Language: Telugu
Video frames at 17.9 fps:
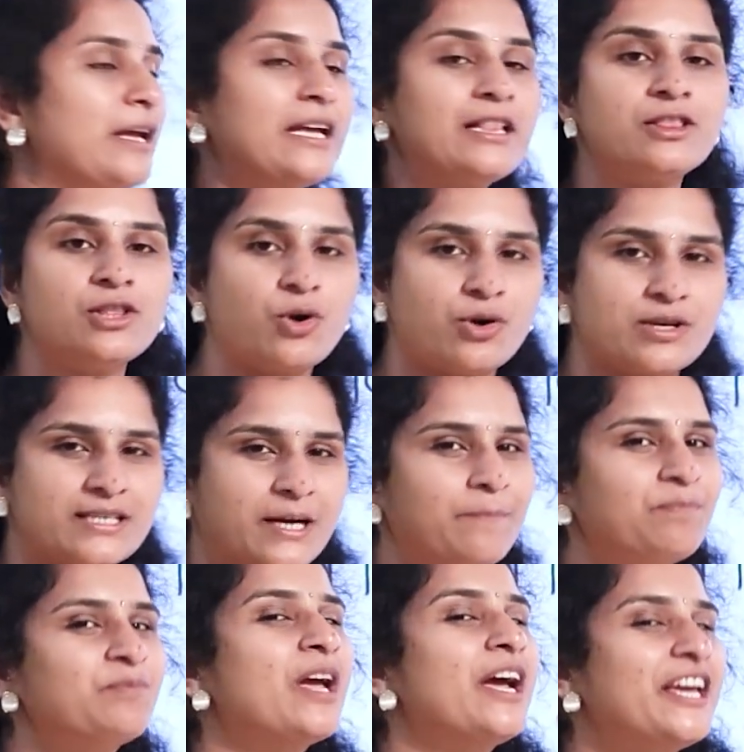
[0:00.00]
ఫ్రీ
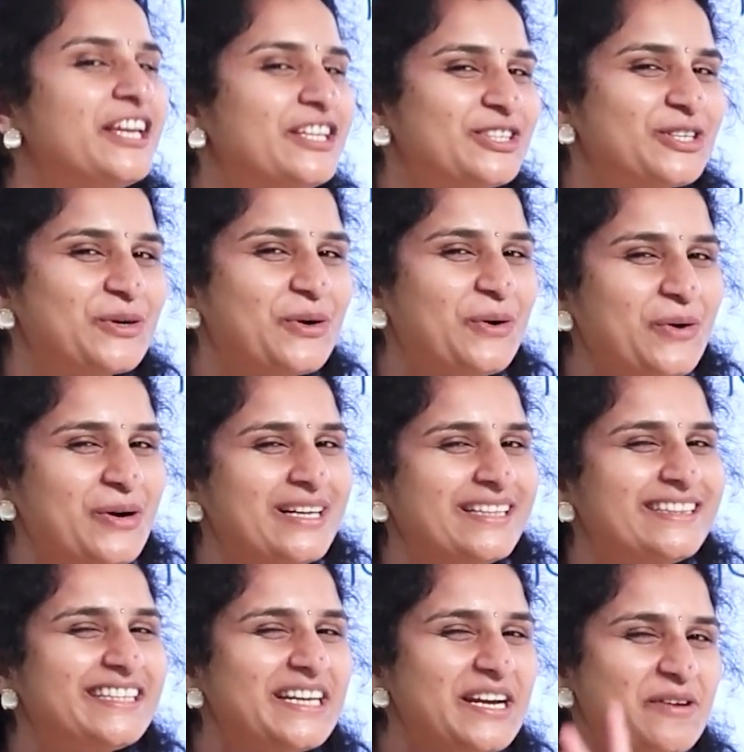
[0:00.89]
త్రోసా హీ త్రూ
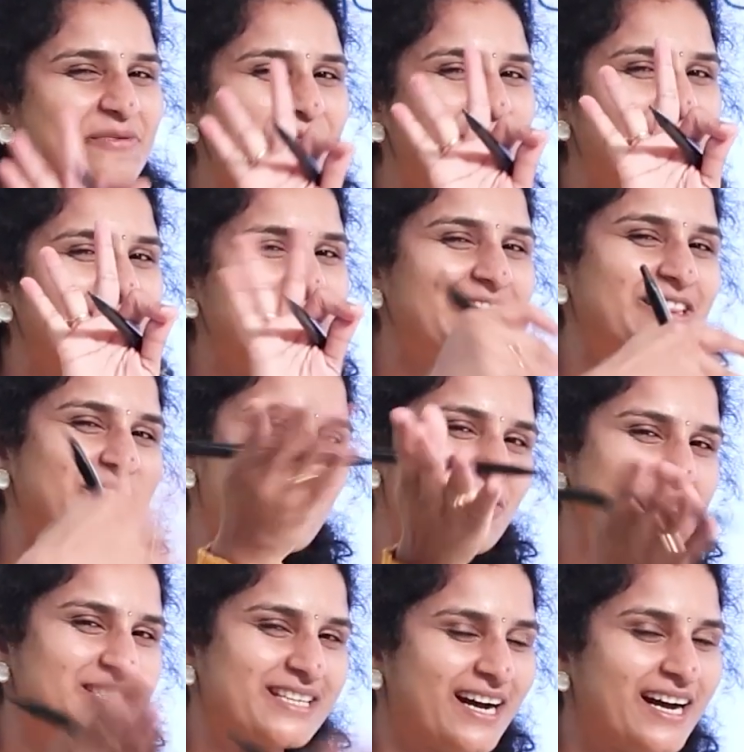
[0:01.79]
త్రీ ఫ్రీ
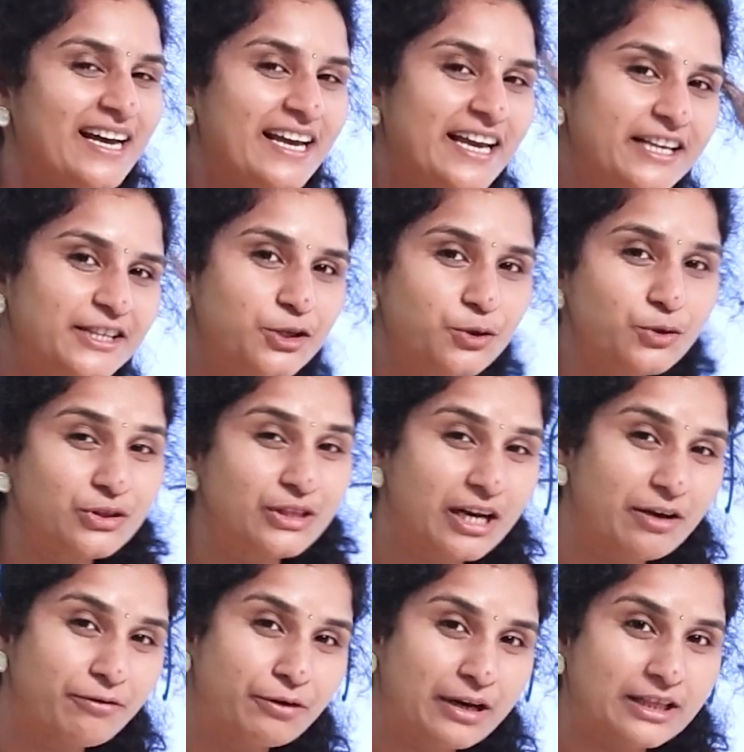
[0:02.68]
త్రోసా హీ త్రూ
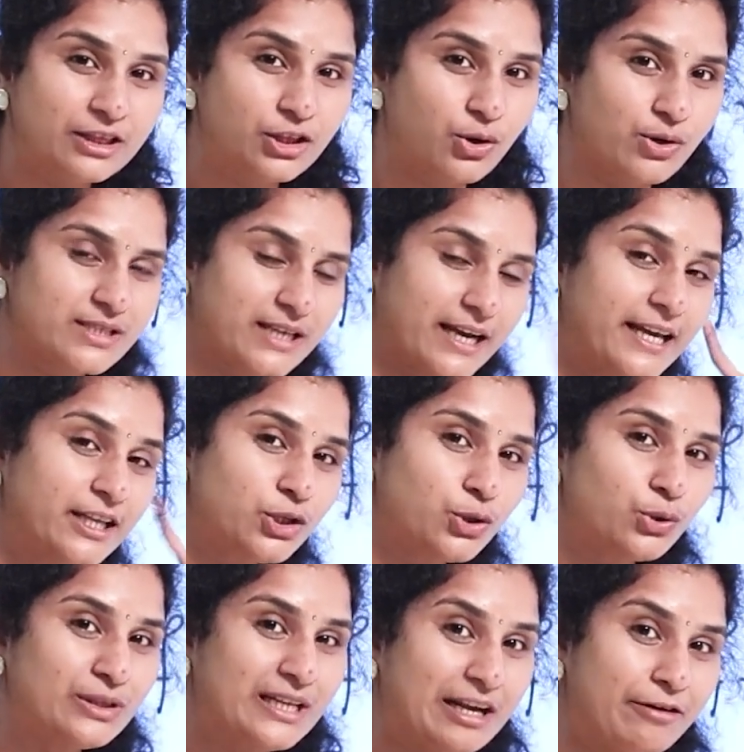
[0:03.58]
త్రీ ఫ్రీ త్రోసా హీ
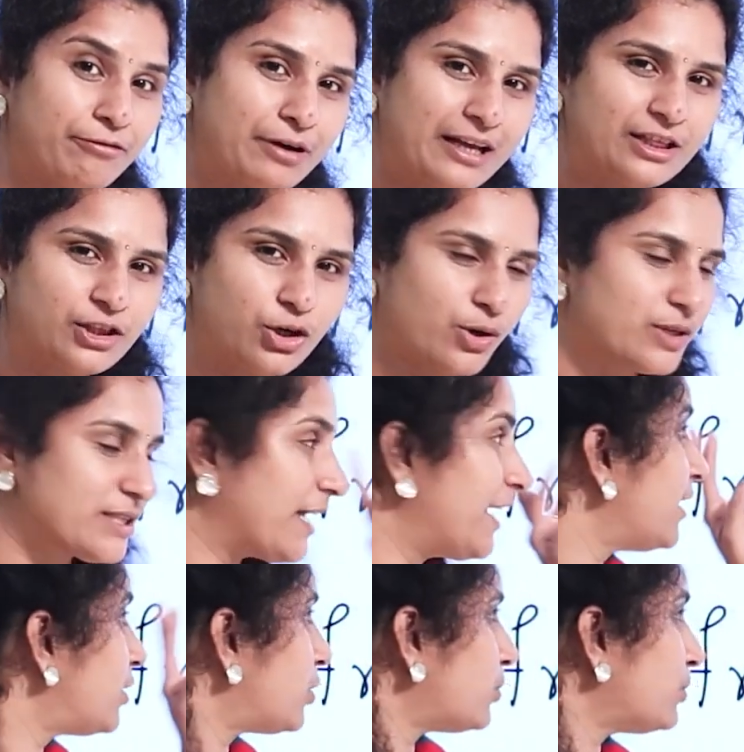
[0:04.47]
త్రూ త్రీ ఫ్రీ త్రోస
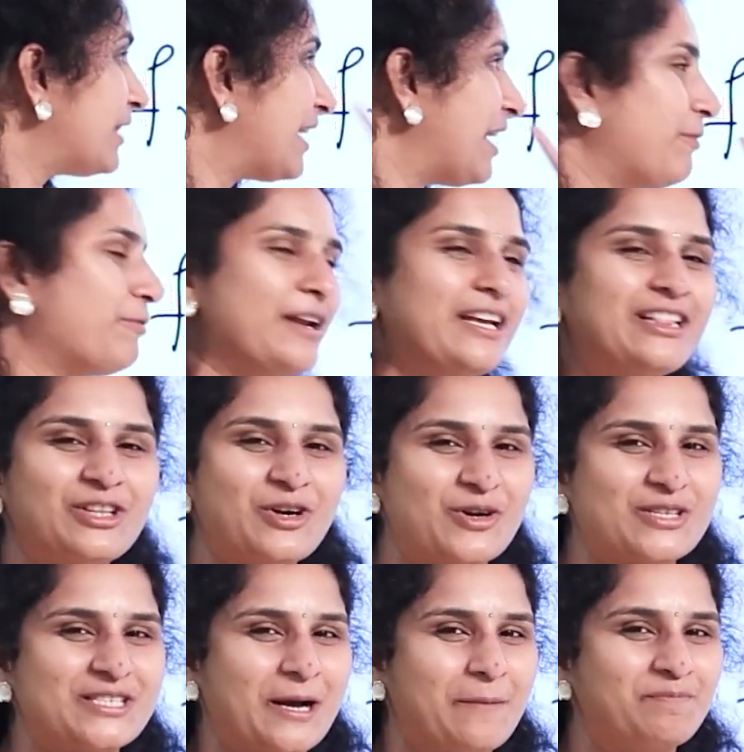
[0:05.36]
హీ త్రూ త్రీ ఫ్రీ
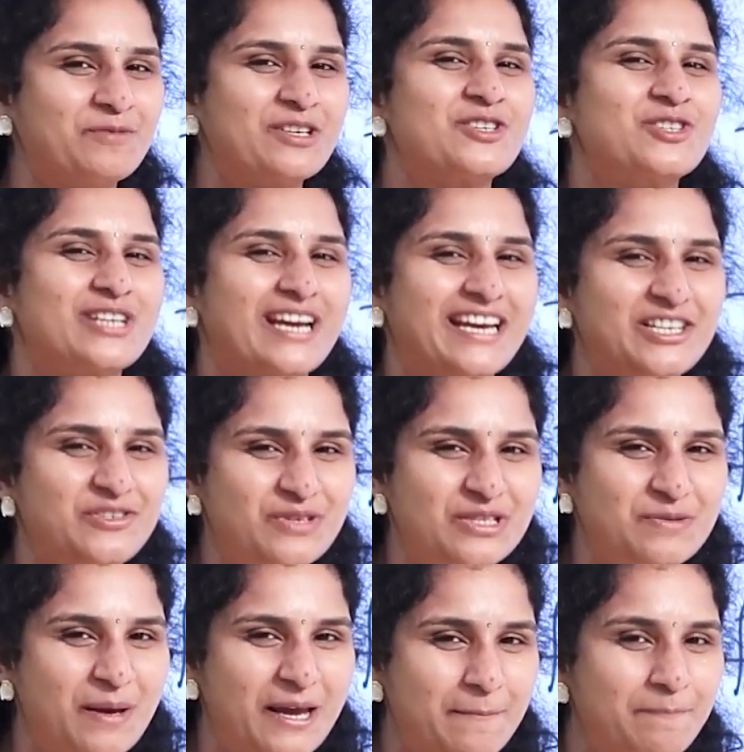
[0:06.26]
త్రోస ట్రై
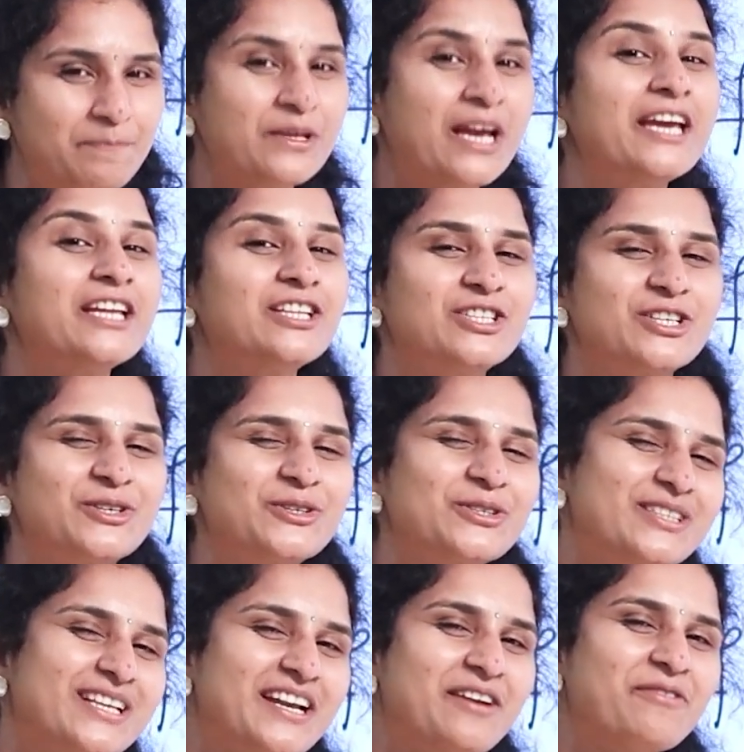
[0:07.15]
ఇట్ విత్ మీ హీ త్రూ
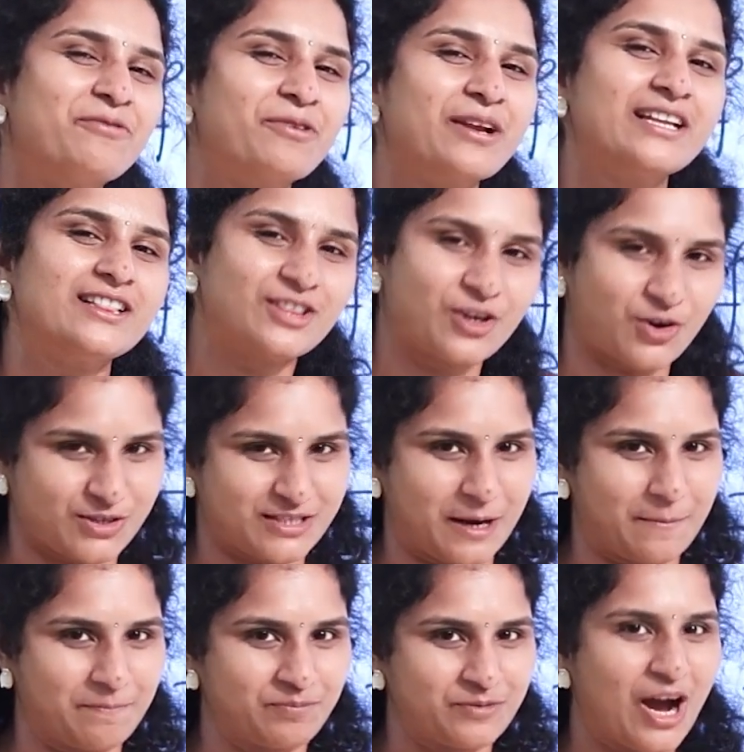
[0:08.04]
త్రీ ఫ్రీ
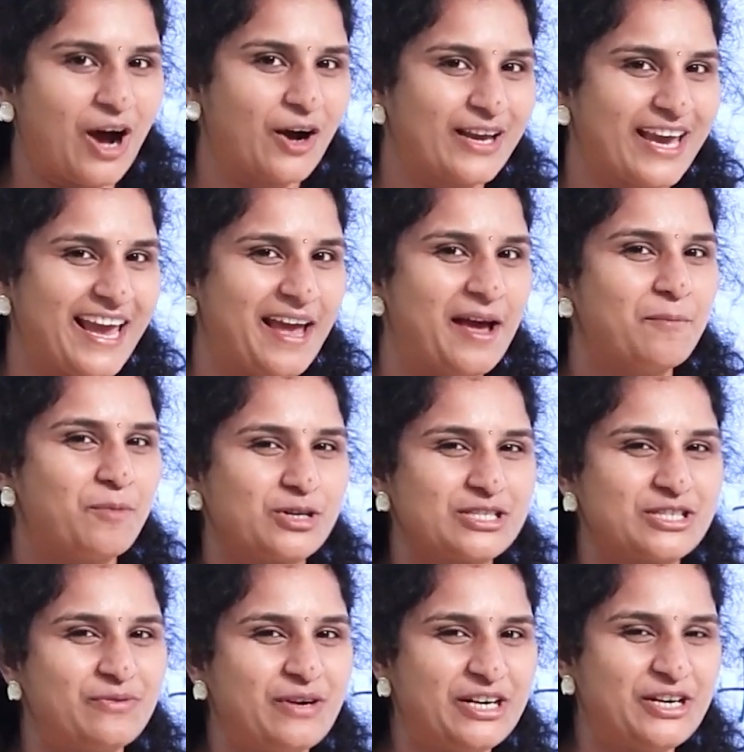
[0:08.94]
త్రోసా ఓకే
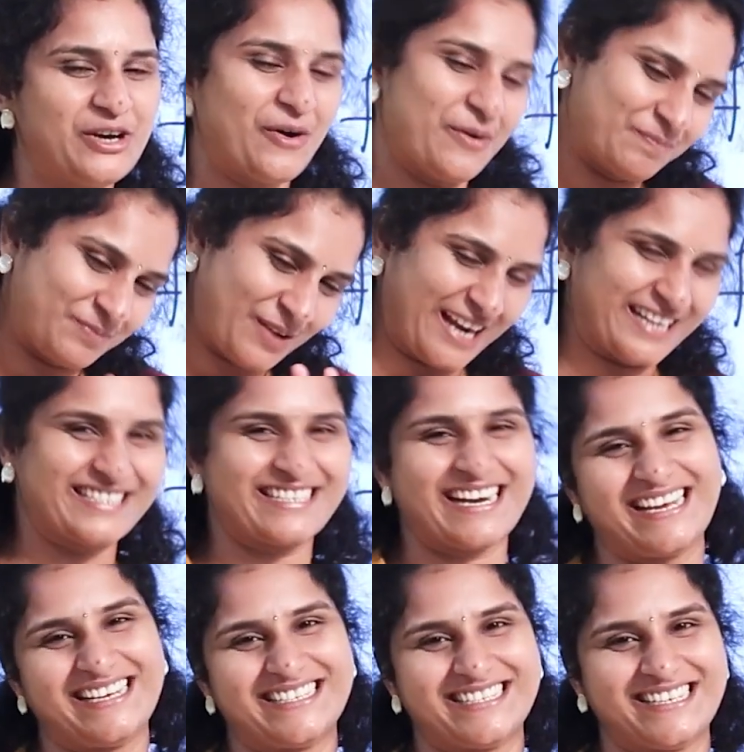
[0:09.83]
వాస్ ద వీడియో అండ్
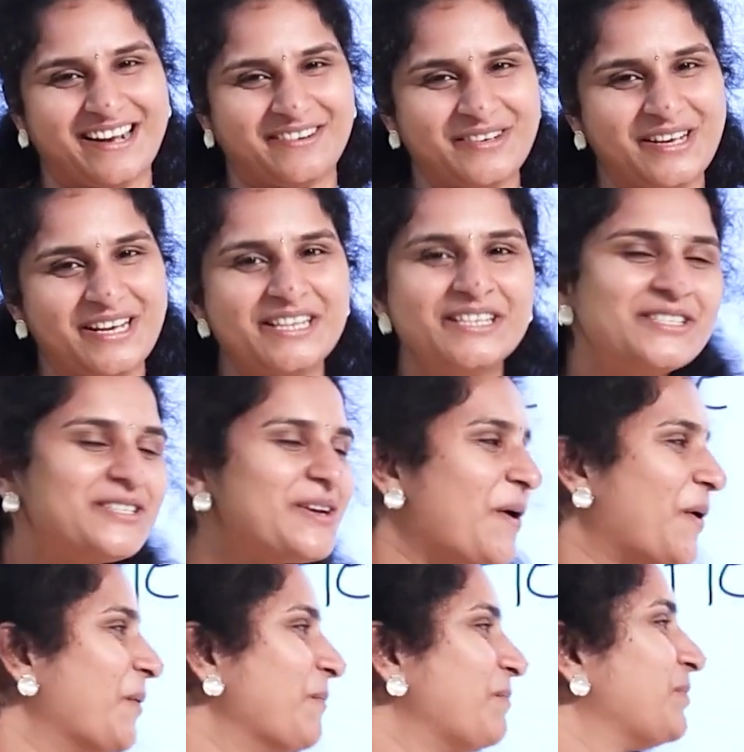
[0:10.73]
ట్రై ఇట్ నా
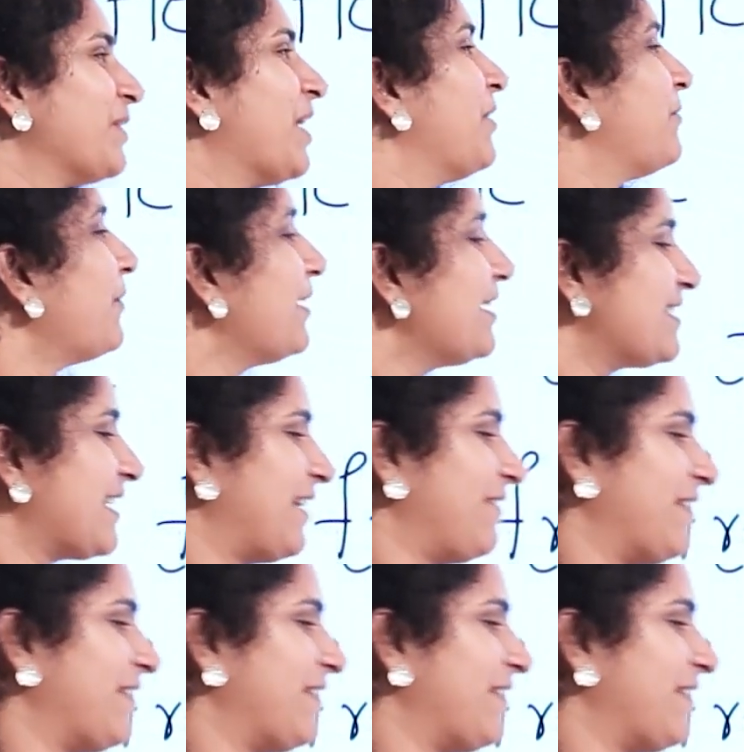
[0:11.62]
సో ఫ్రెండ్స్